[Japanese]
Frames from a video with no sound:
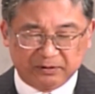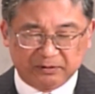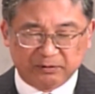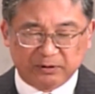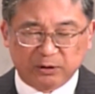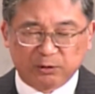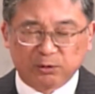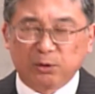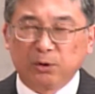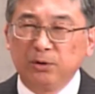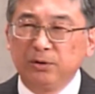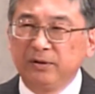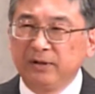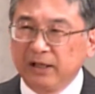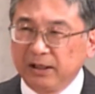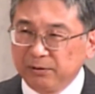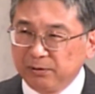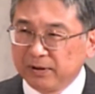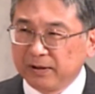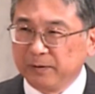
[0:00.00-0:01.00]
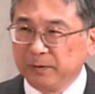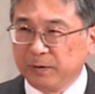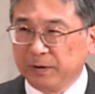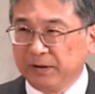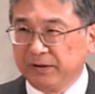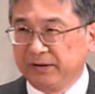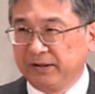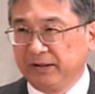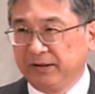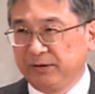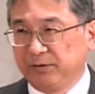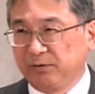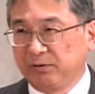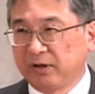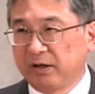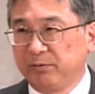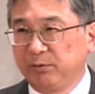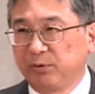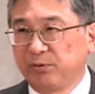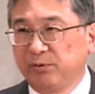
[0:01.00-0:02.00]
これ困難のある人生ですよ
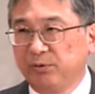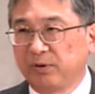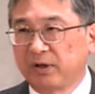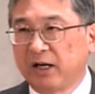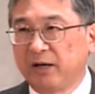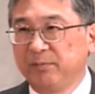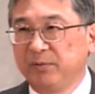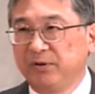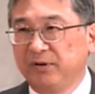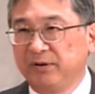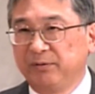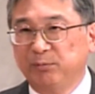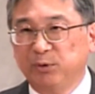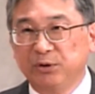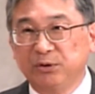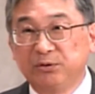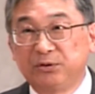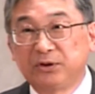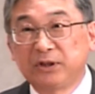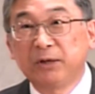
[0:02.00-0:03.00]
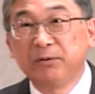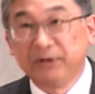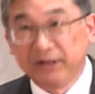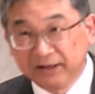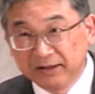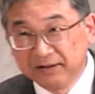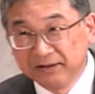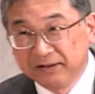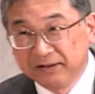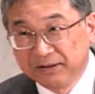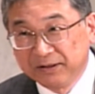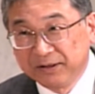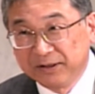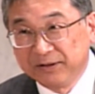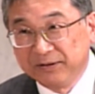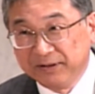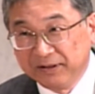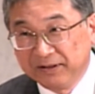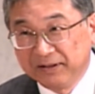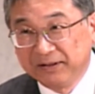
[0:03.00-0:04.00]
もこの神のもう言っちゃうね
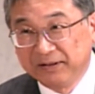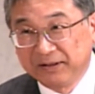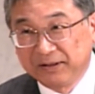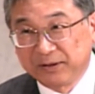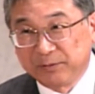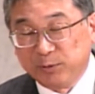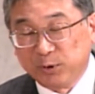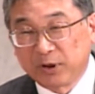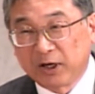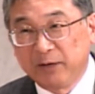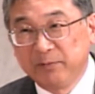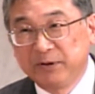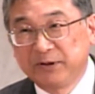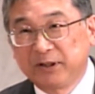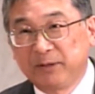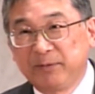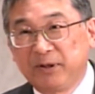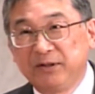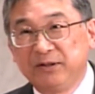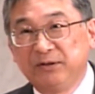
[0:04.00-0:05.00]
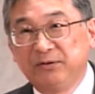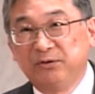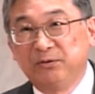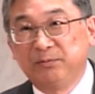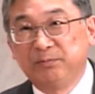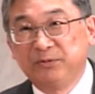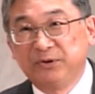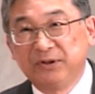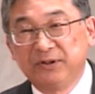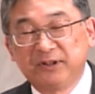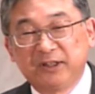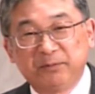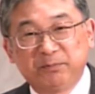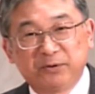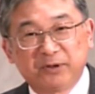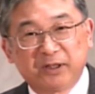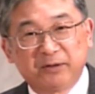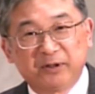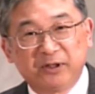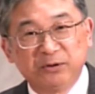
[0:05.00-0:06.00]
ねもう神様の人生
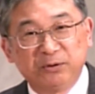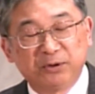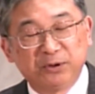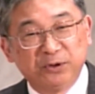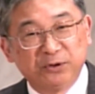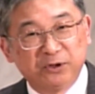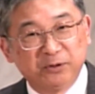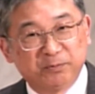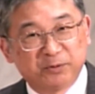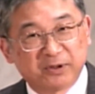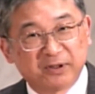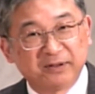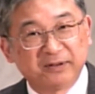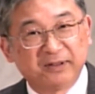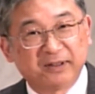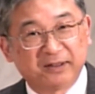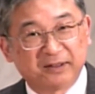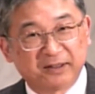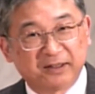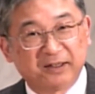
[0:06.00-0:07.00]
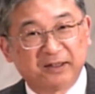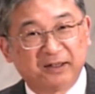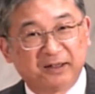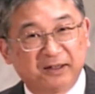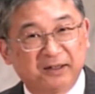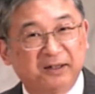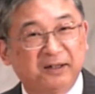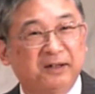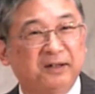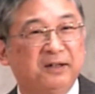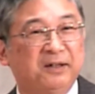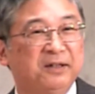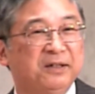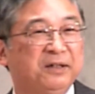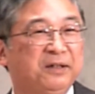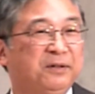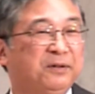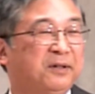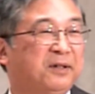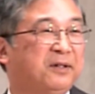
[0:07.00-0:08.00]
プランはより良いプランだからああい
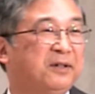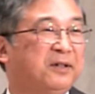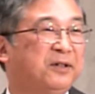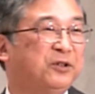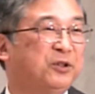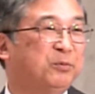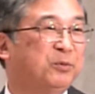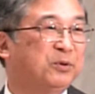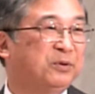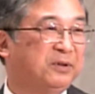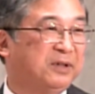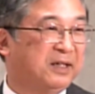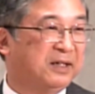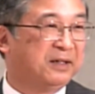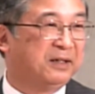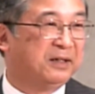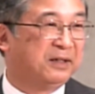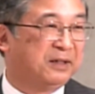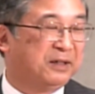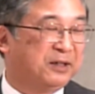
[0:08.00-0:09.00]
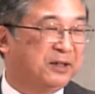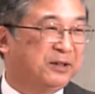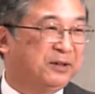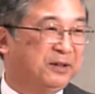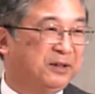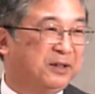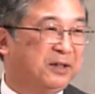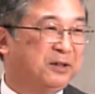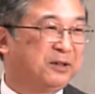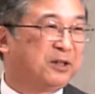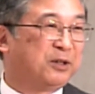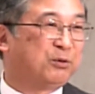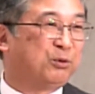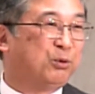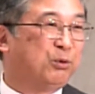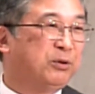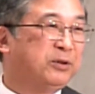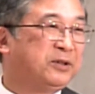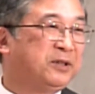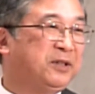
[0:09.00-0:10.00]
いんだなと思ってなんかこ
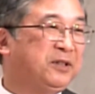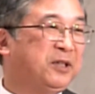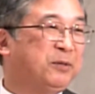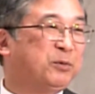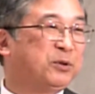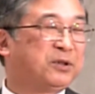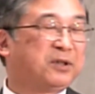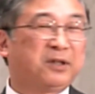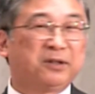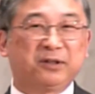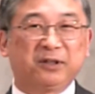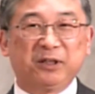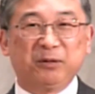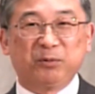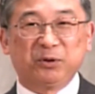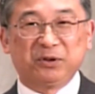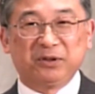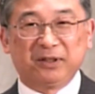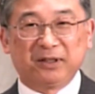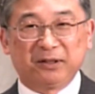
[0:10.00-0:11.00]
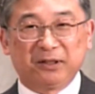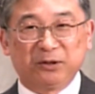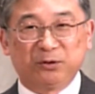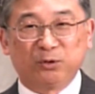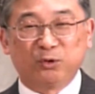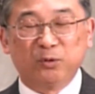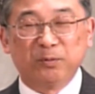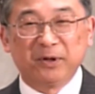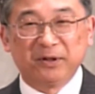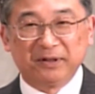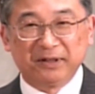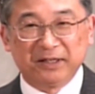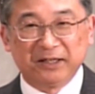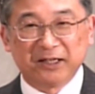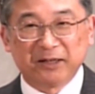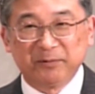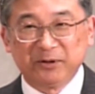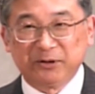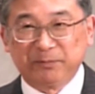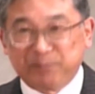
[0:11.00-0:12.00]
う温泉でも使った気持ちになった人ごめんね冷
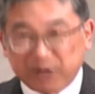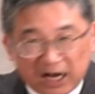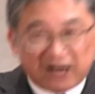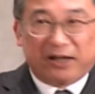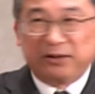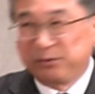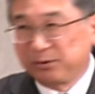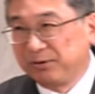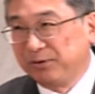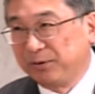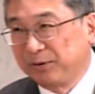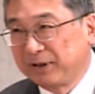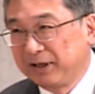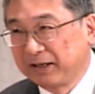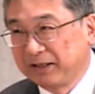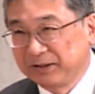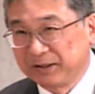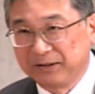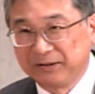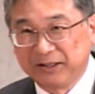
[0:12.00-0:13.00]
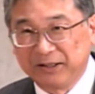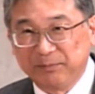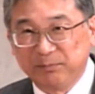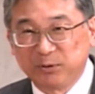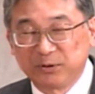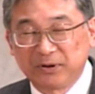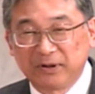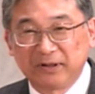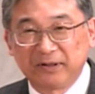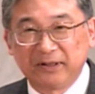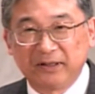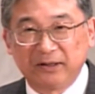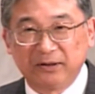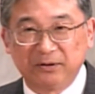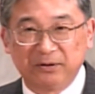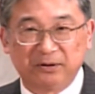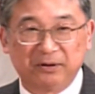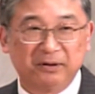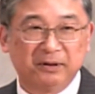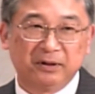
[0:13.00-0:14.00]
や水ビャーッとこうかけちゃって申し訳ないけ
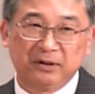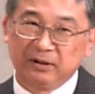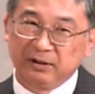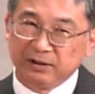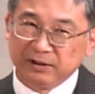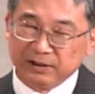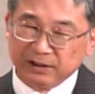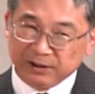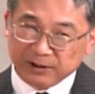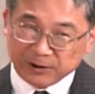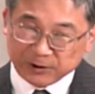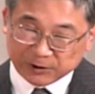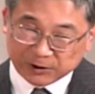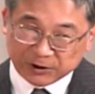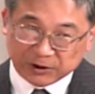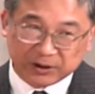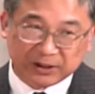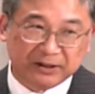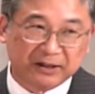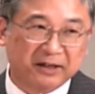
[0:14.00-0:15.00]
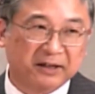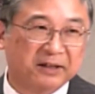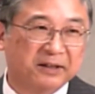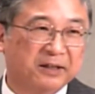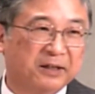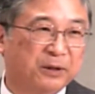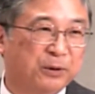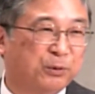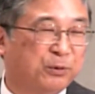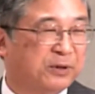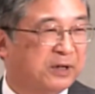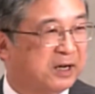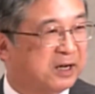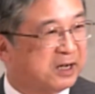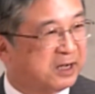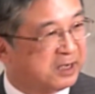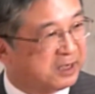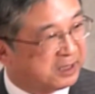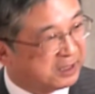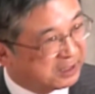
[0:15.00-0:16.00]
どイージーじゃないんだよこれ
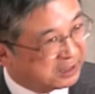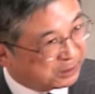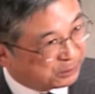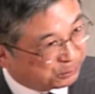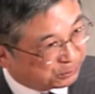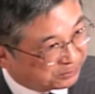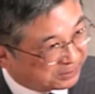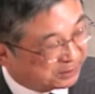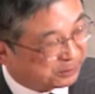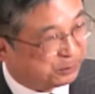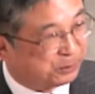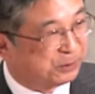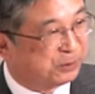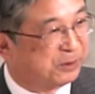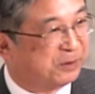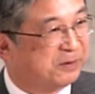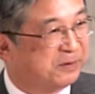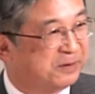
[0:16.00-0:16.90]
ハードなのよ